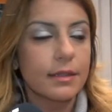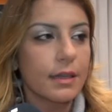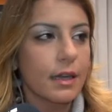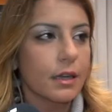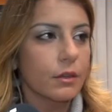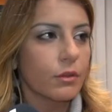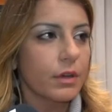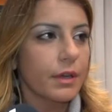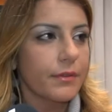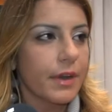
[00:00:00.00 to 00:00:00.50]

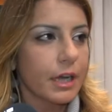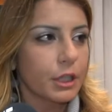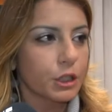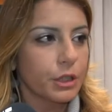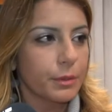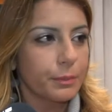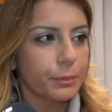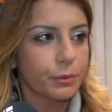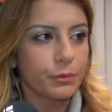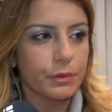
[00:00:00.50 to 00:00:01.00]
siano riguardano le
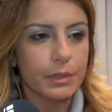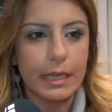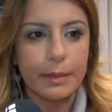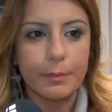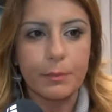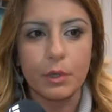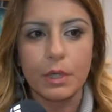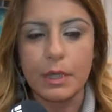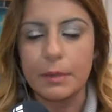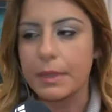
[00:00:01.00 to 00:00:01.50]
fasce più
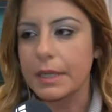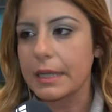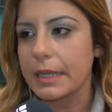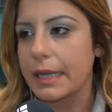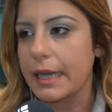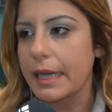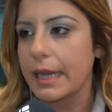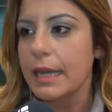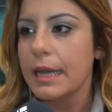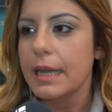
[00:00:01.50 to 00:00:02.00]
deboli
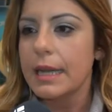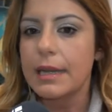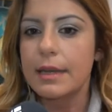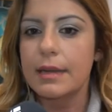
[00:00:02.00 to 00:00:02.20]
perché